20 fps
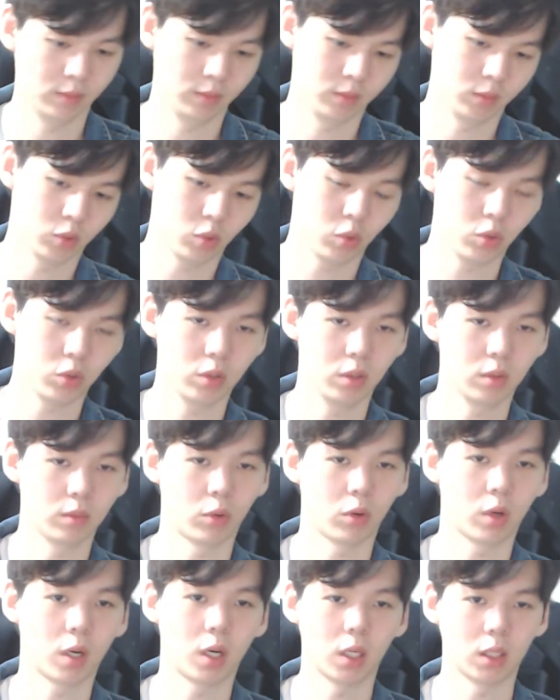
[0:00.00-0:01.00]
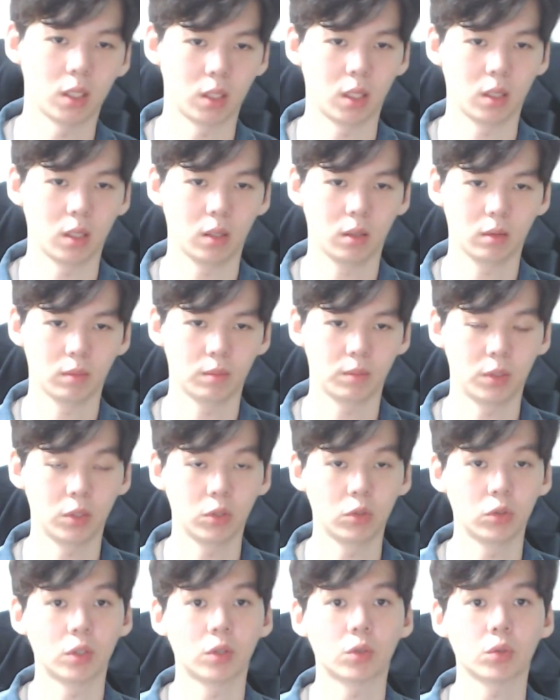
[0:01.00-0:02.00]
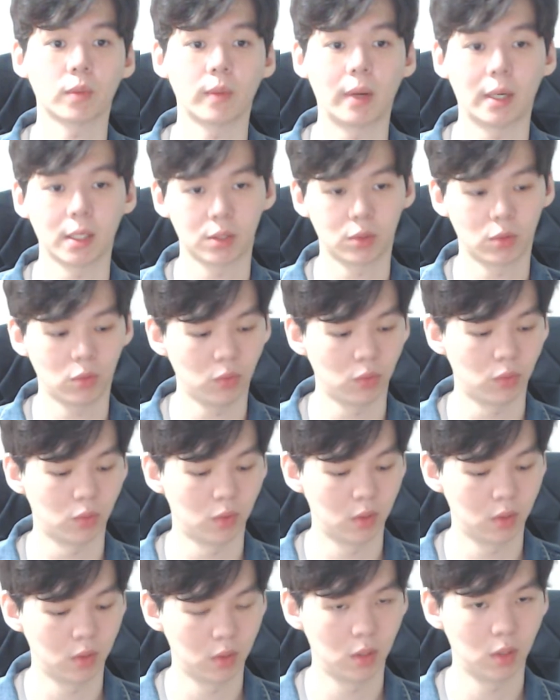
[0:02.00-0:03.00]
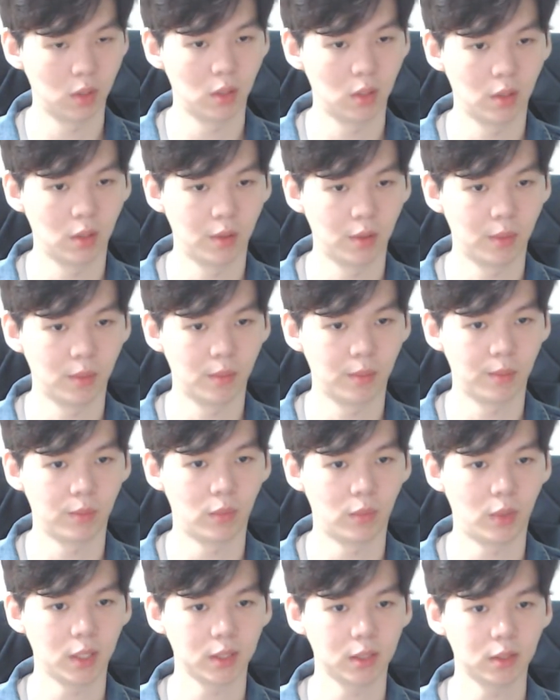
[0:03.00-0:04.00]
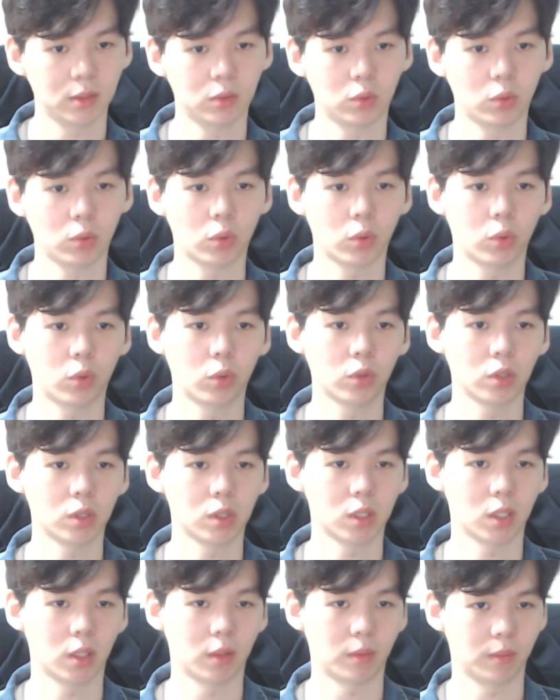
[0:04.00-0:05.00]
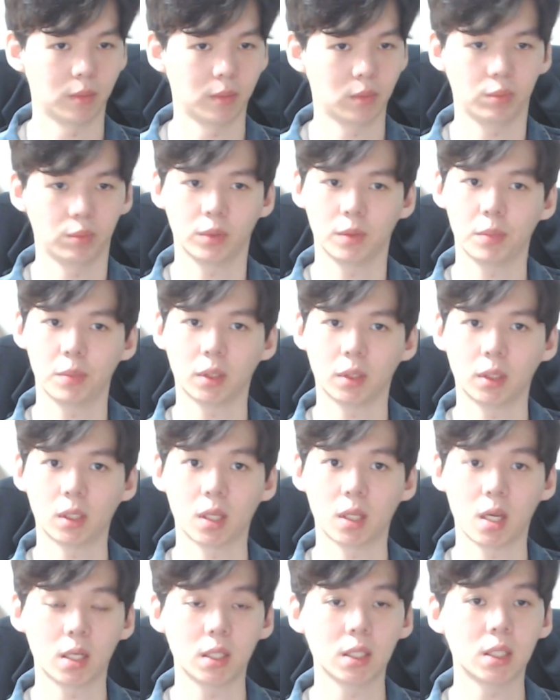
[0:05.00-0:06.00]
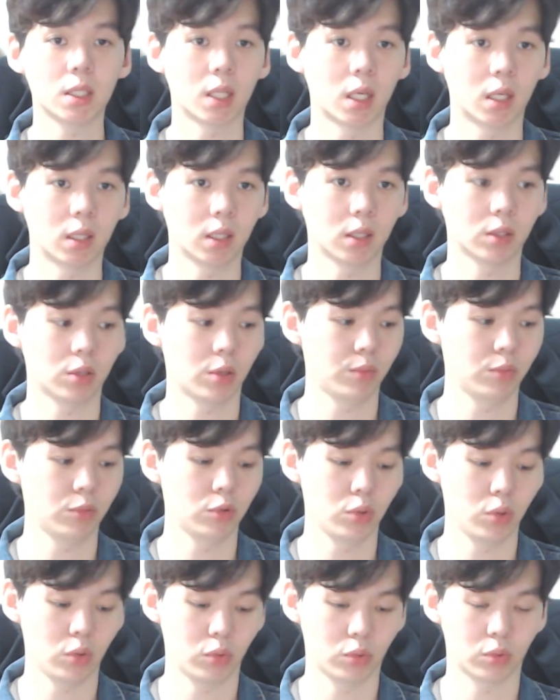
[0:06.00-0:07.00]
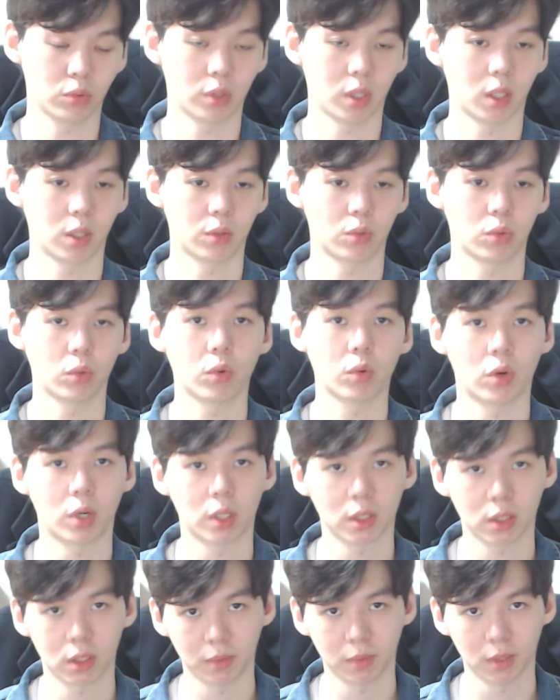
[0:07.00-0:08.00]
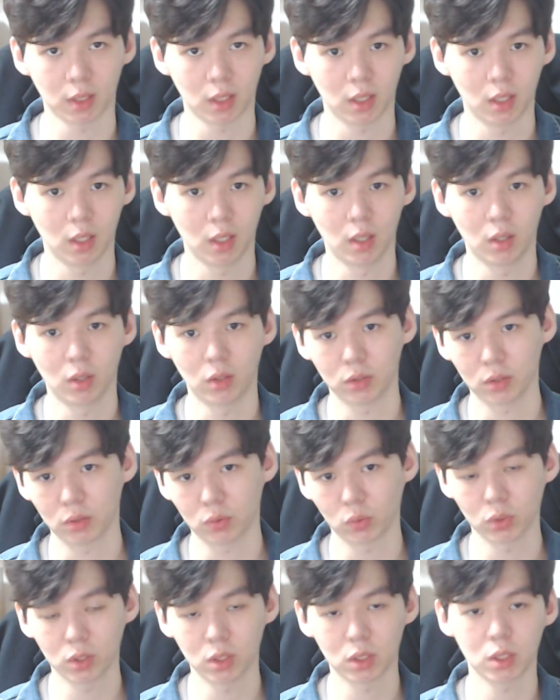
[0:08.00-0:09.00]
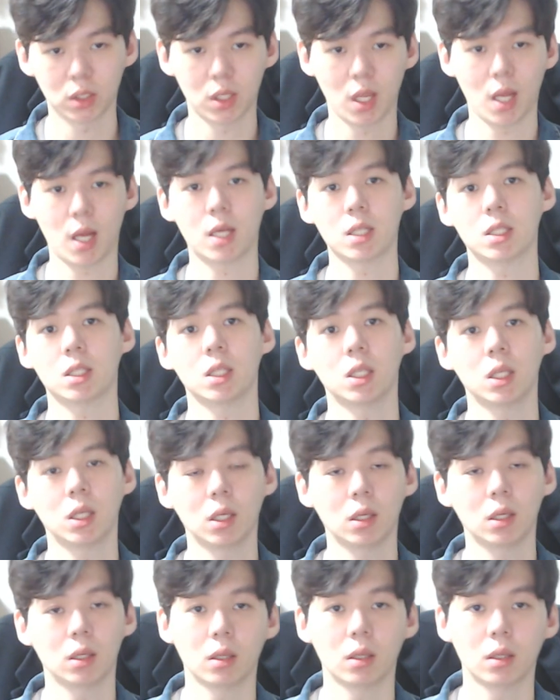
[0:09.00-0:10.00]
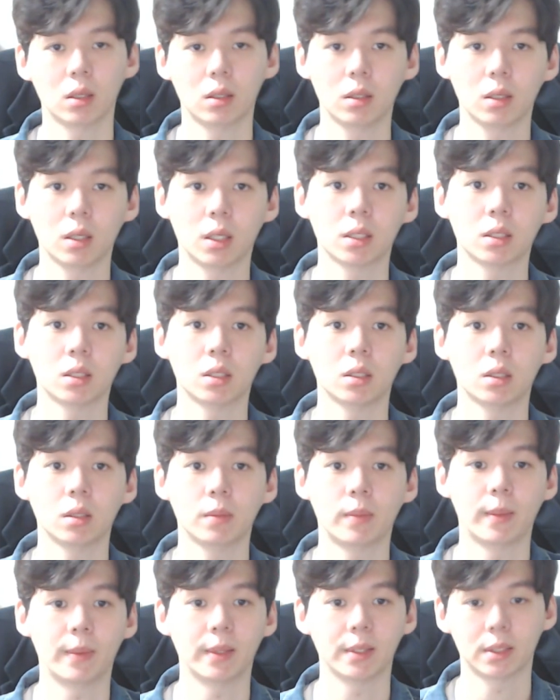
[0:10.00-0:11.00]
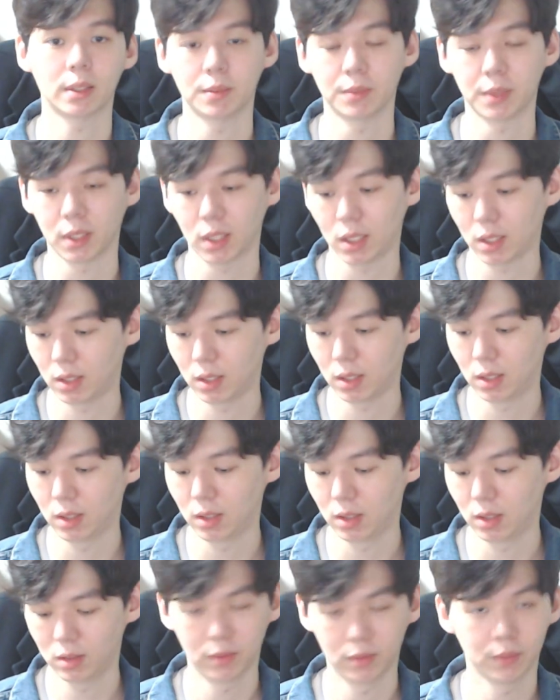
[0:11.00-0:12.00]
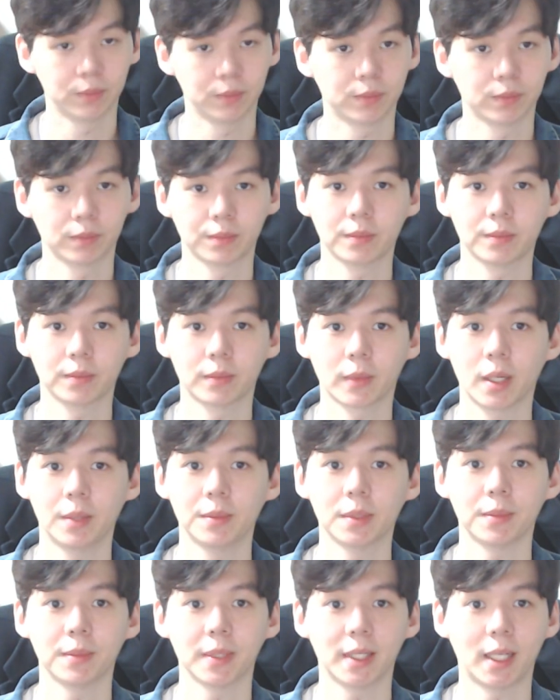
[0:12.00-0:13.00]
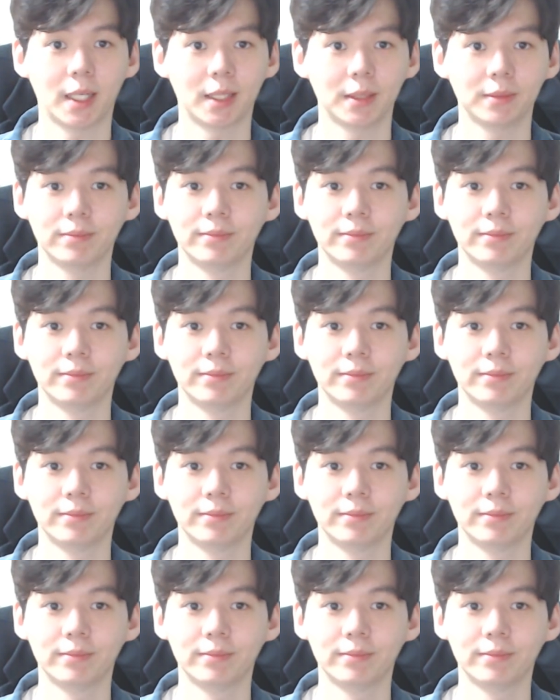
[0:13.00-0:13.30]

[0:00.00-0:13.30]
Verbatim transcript: 토르는 뭔가 이게 비율이 좀 아쉽고 뭐 하스스톤 요거는 이제 임팩트가 그렇게 크진 않은데 선물용으로 되게 좋은 것 같습니다. 그래도 오늘은 이 세 가지를 같이 봐봤습니다. 감사합니다.